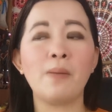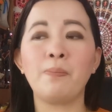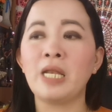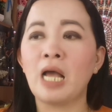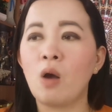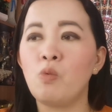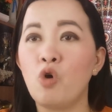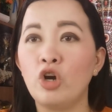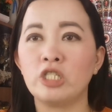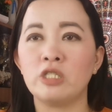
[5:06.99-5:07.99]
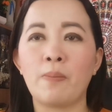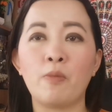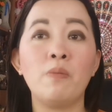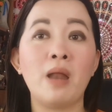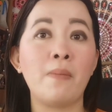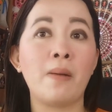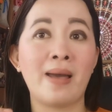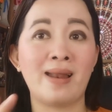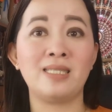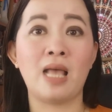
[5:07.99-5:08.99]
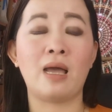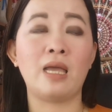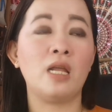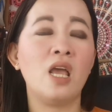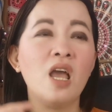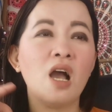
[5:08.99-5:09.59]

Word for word: Yan ang pinaka-worst na problema para sa akin.